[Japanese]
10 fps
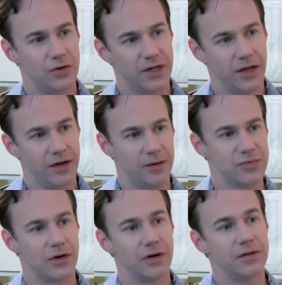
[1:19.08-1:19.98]

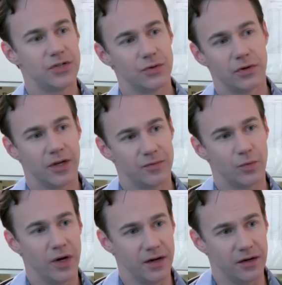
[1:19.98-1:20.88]
ナルトとブリーチが終
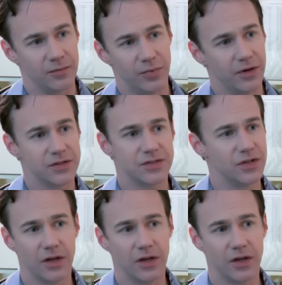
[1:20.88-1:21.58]
わってからだぞ。